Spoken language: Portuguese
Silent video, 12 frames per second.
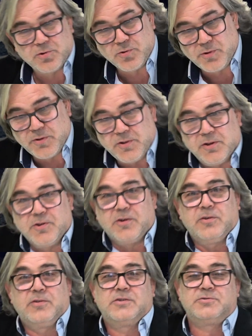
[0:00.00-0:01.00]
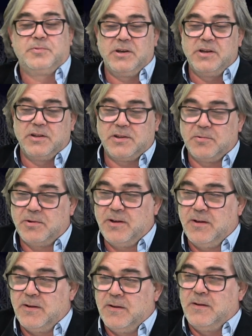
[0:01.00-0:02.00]
todo o auditório da Soberania
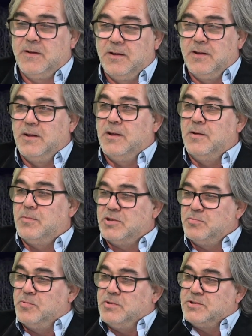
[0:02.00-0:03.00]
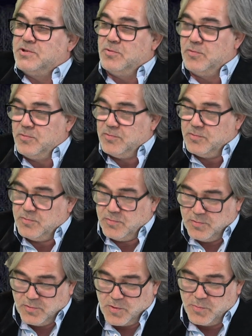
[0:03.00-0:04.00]
TV. Mais uma vez é um,
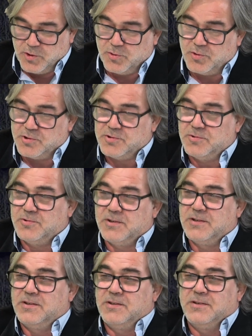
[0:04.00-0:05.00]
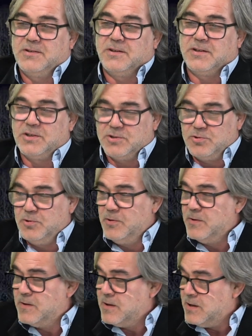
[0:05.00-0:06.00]
com muito gosto que aqui estou.
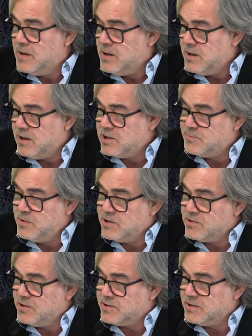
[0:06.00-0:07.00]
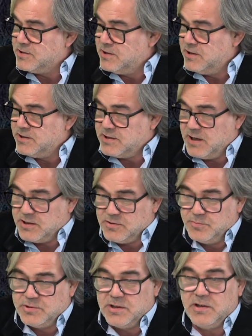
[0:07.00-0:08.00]
E as minhas notas iniciais
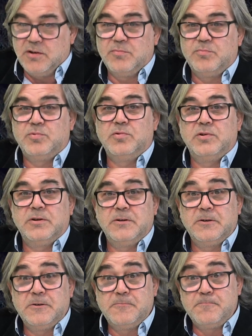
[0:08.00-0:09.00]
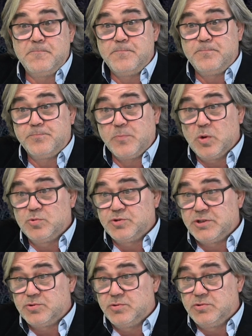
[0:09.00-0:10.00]
começariam por eh, um
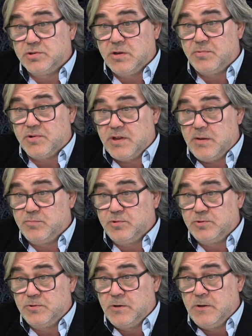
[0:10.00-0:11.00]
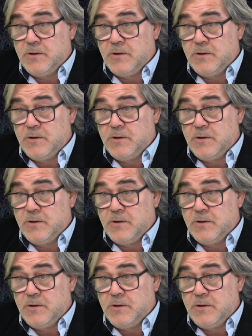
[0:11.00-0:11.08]
dos assuntos que abordámos